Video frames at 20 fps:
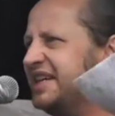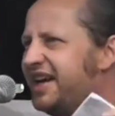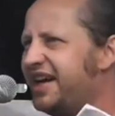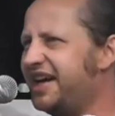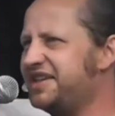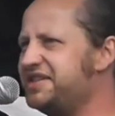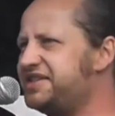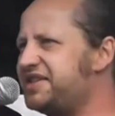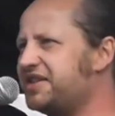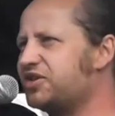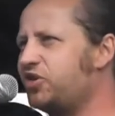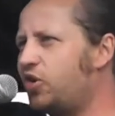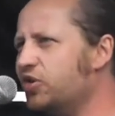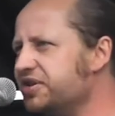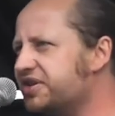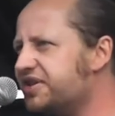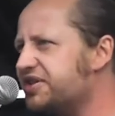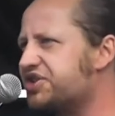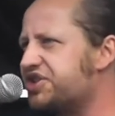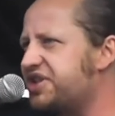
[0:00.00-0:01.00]
An dieser
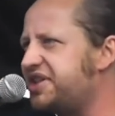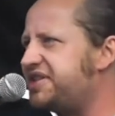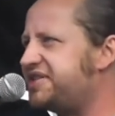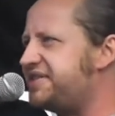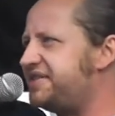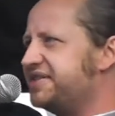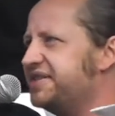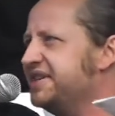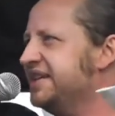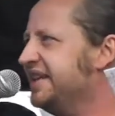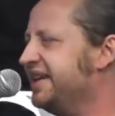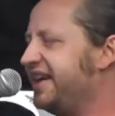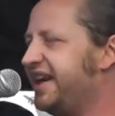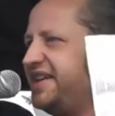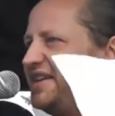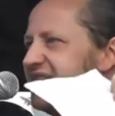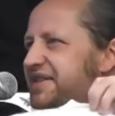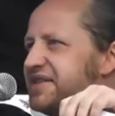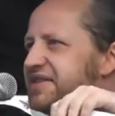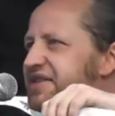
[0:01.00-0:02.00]
Grundgeschichte
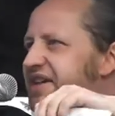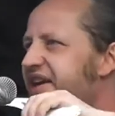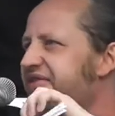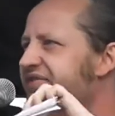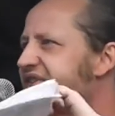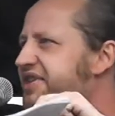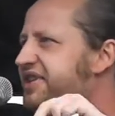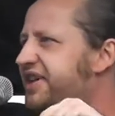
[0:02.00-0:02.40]
ändert sich einfach